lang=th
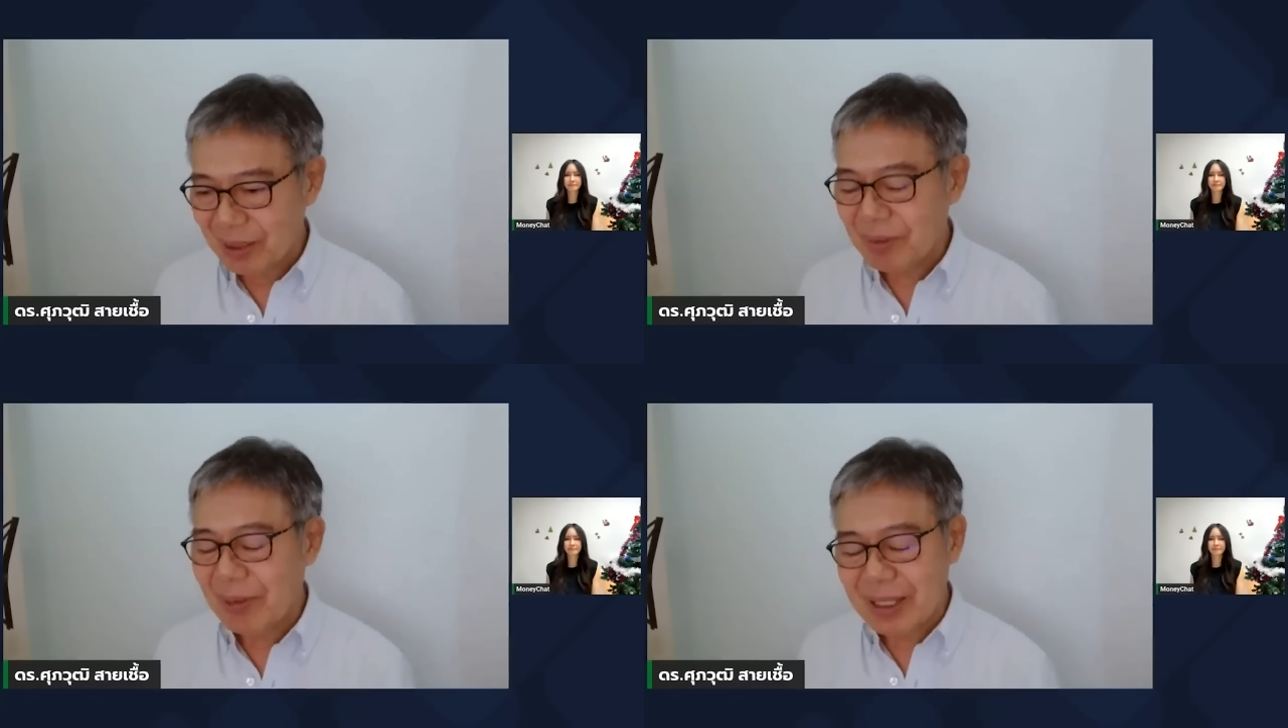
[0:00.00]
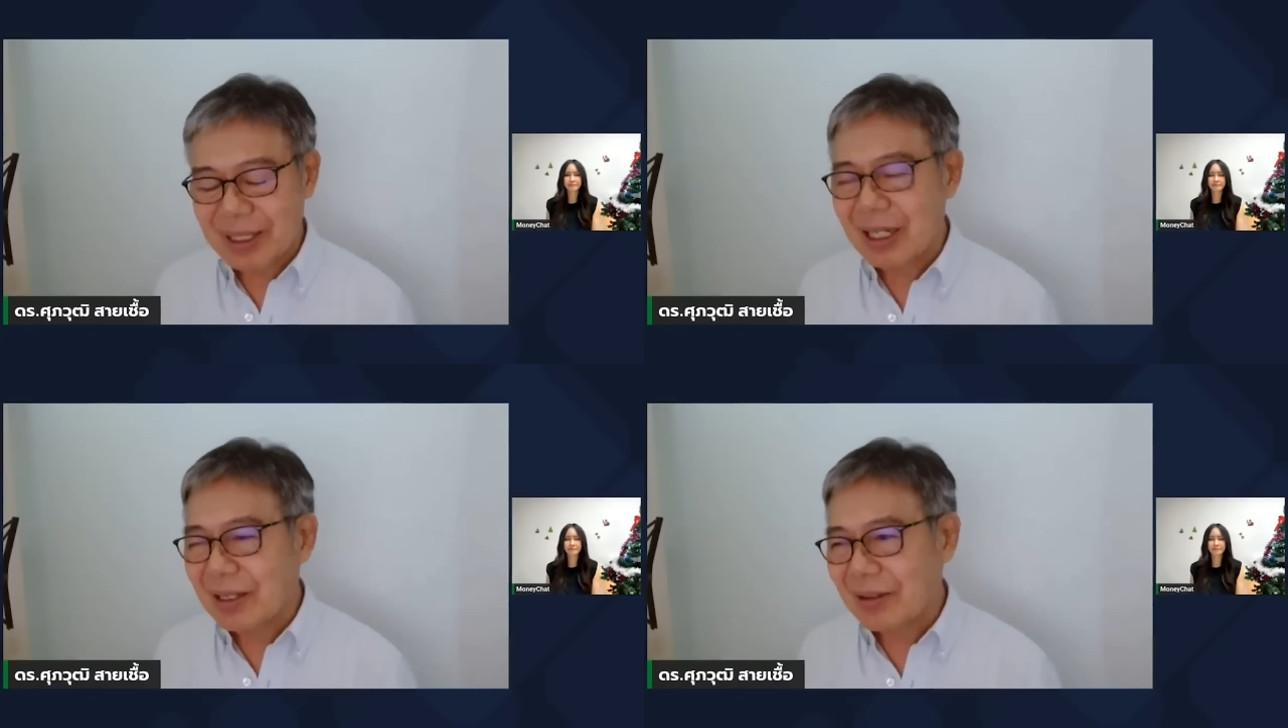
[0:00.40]
มาเหลือประมาณ
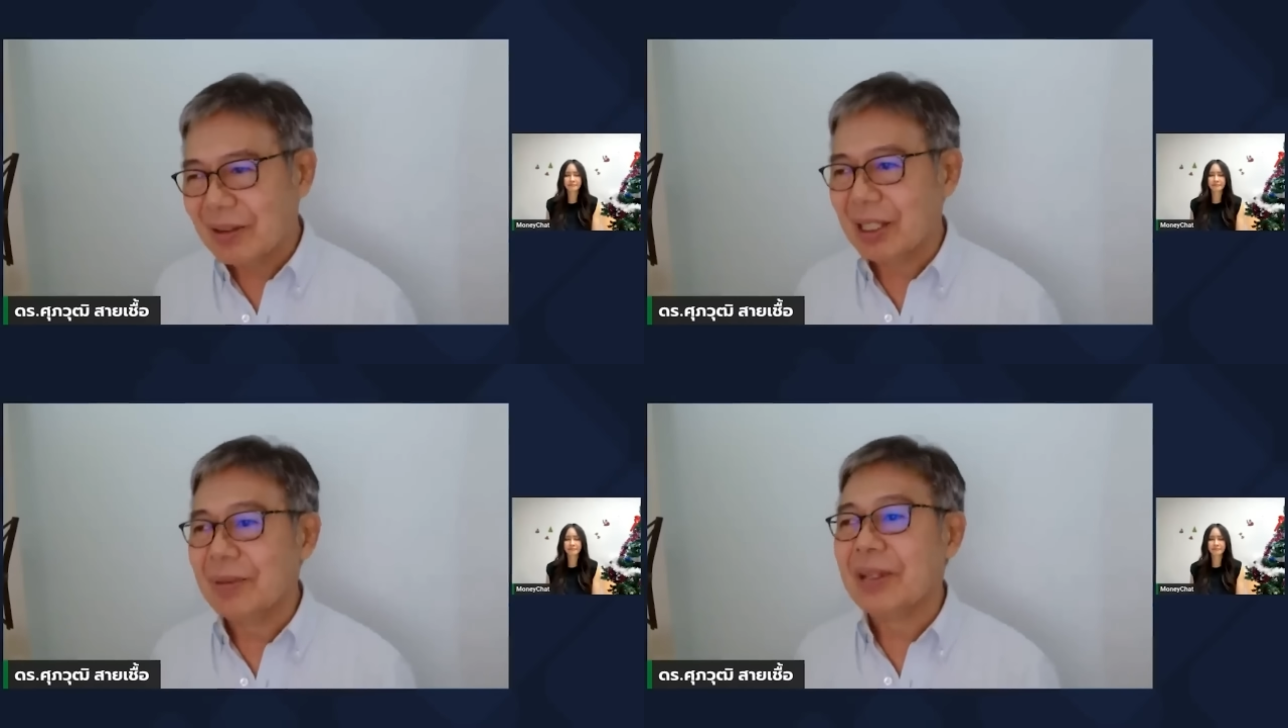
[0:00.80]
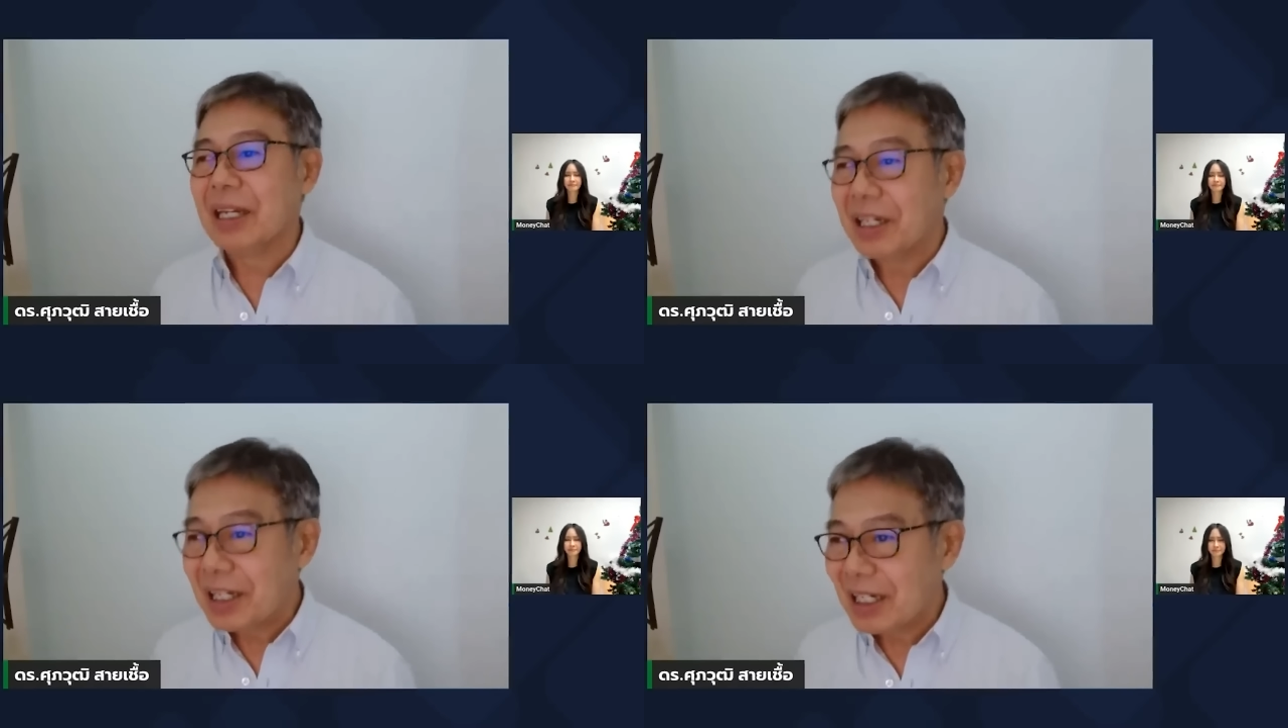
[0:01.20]
สัก สี่เปอร์เซ็
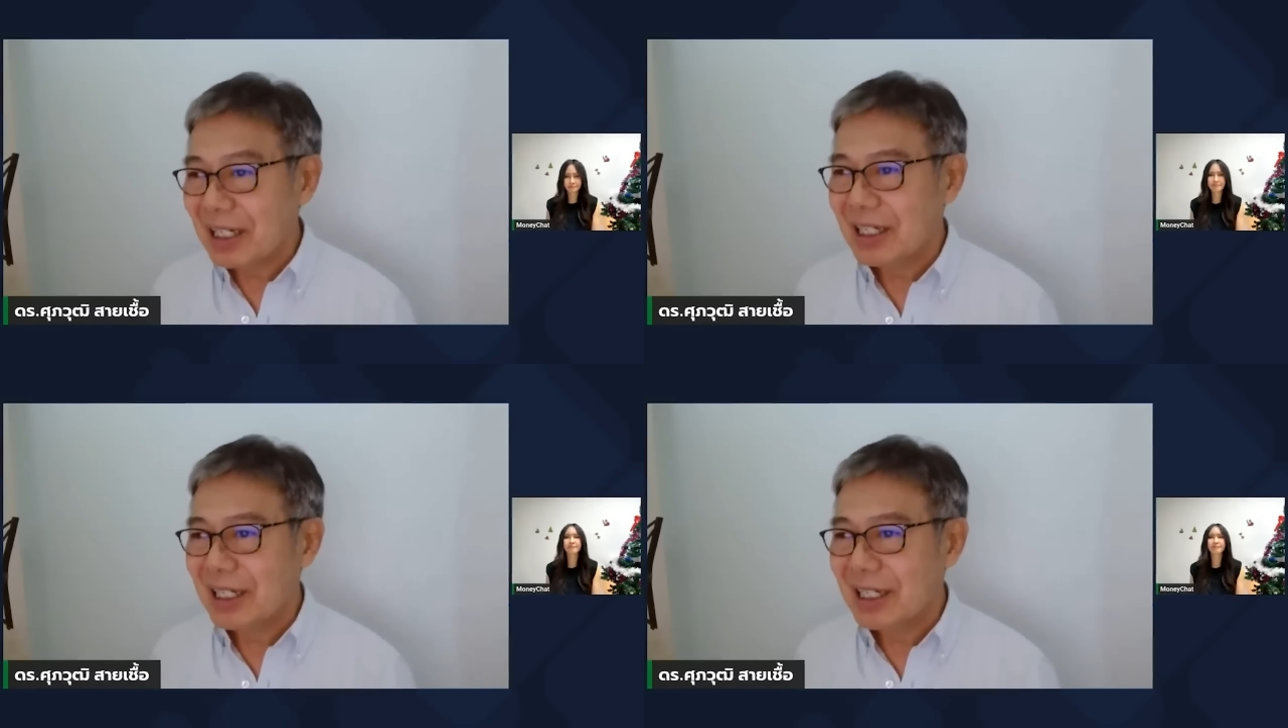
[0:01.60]
นต์ ครึ่ง